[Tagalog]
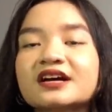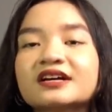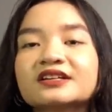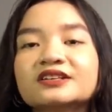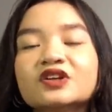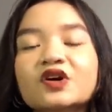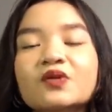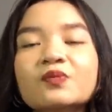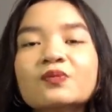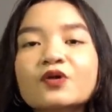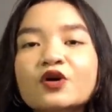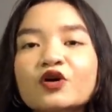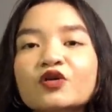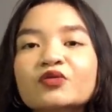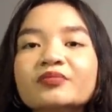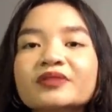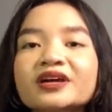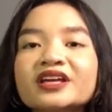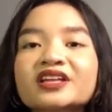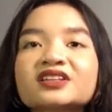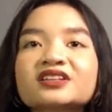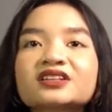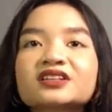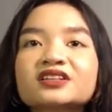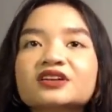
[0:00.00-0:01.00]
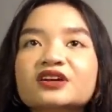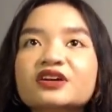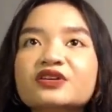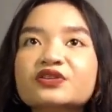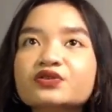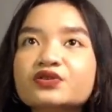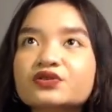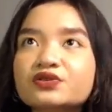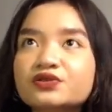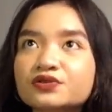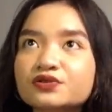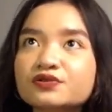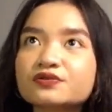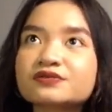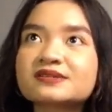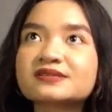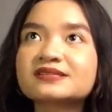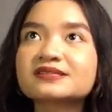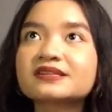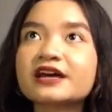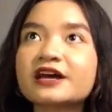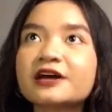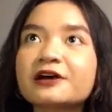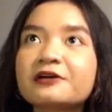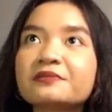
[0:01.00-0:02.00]
The moment you use
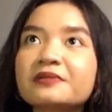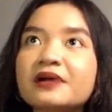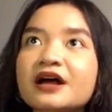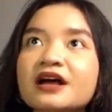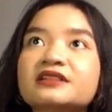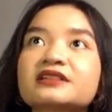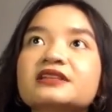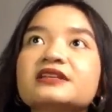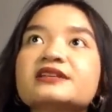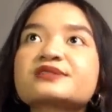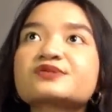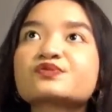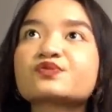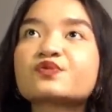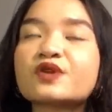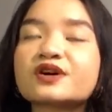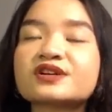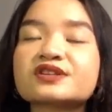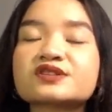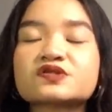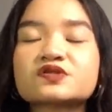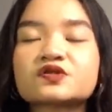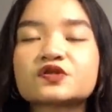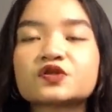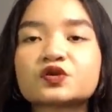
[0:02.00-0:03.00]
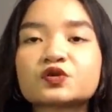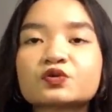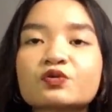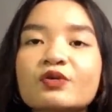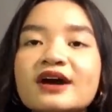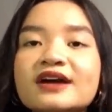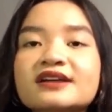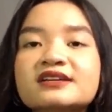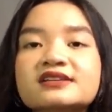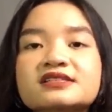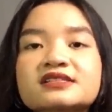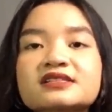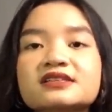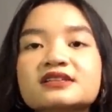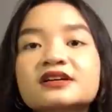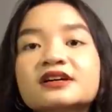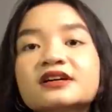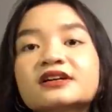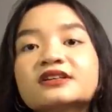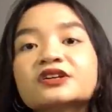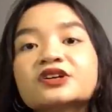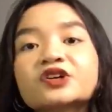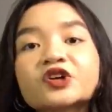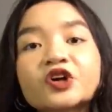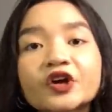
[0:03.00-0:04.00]
them at least once or twice,
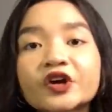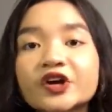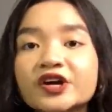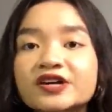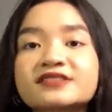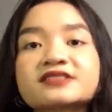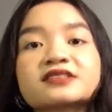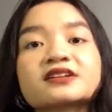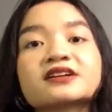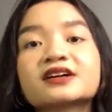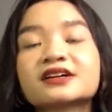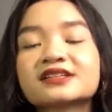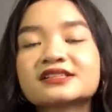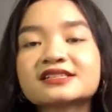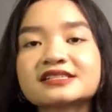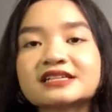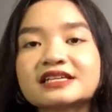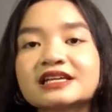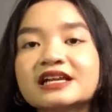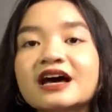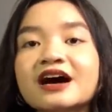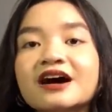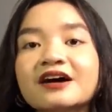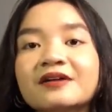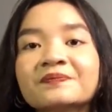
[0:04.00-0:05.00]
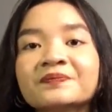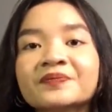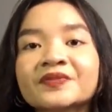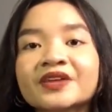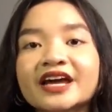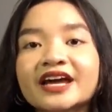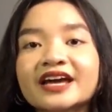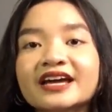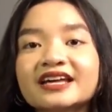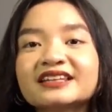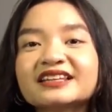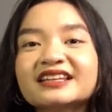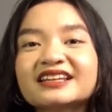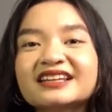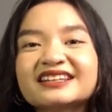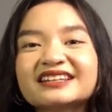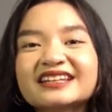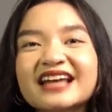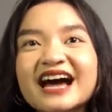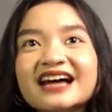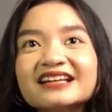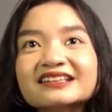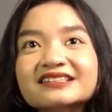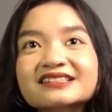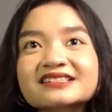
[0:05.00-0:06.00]
nag agad sila. And
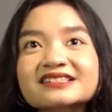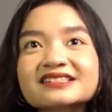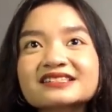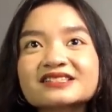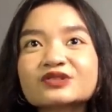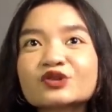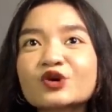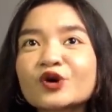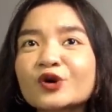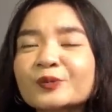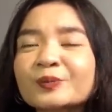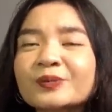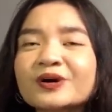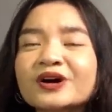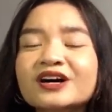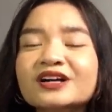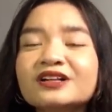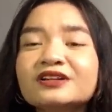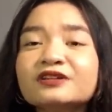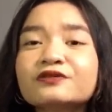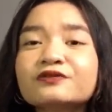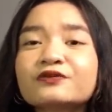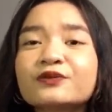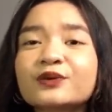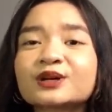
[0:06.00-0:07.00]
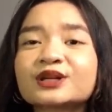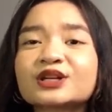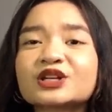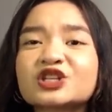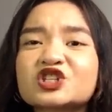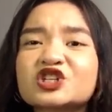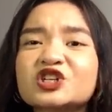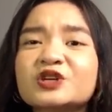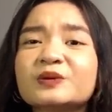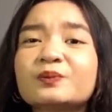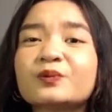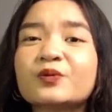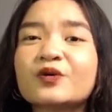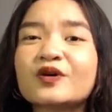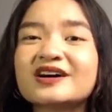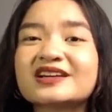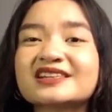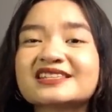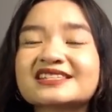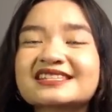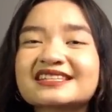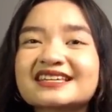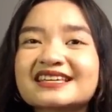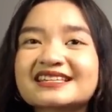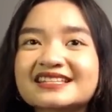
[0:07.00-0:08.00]
that's normal for the cheap
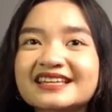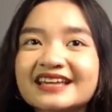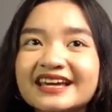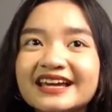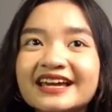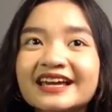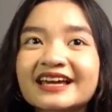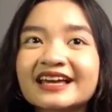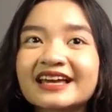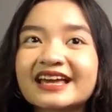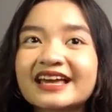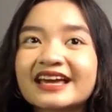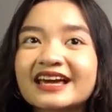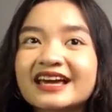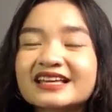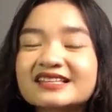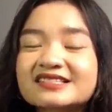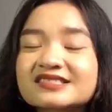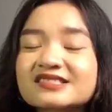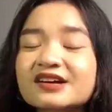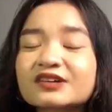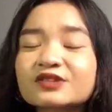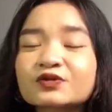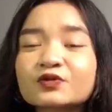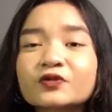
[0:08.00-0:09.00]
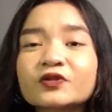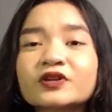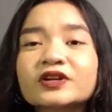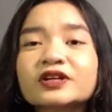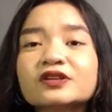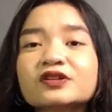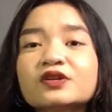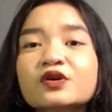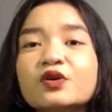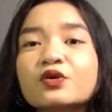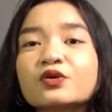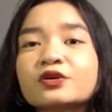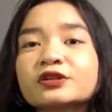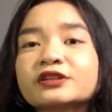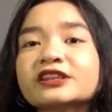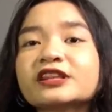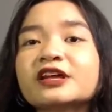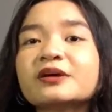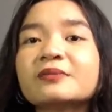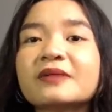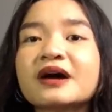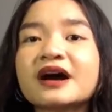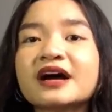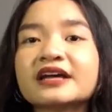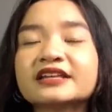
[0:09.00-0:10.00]
ones kasi it's not real gold
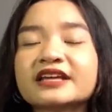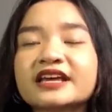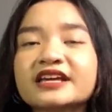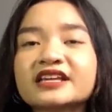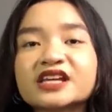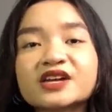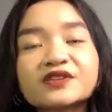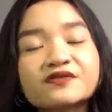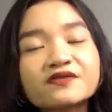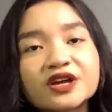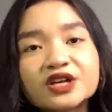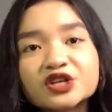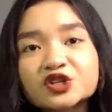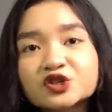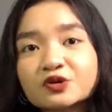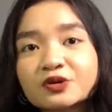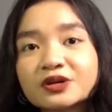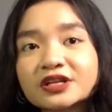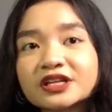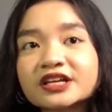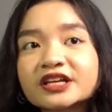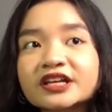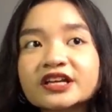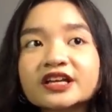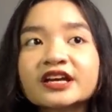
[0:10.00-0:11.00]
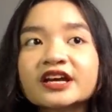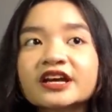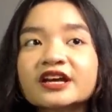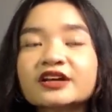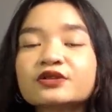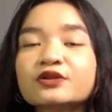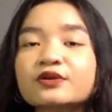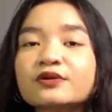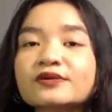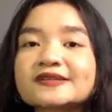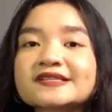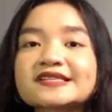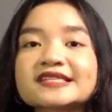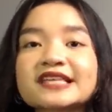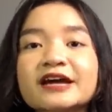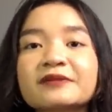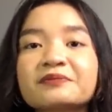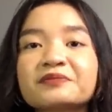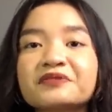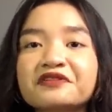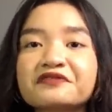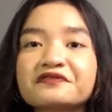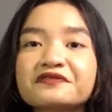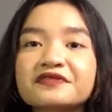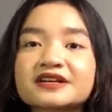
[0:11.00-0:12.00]
naman. And eventually, those type
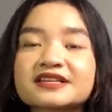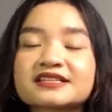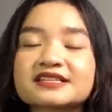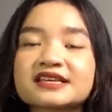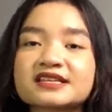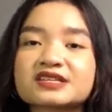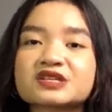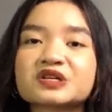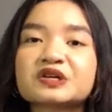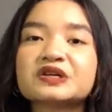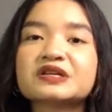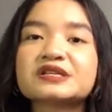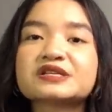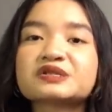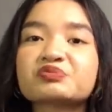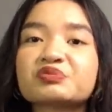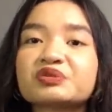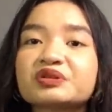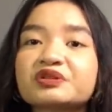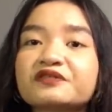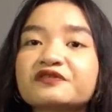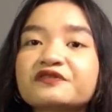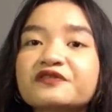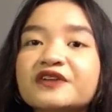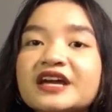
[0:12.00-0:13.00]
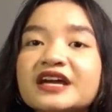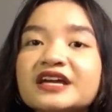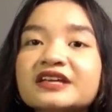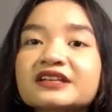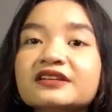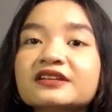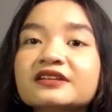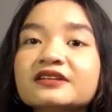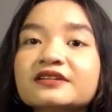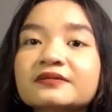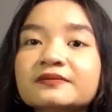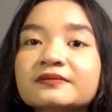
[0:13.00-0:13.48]
of accessories will fade.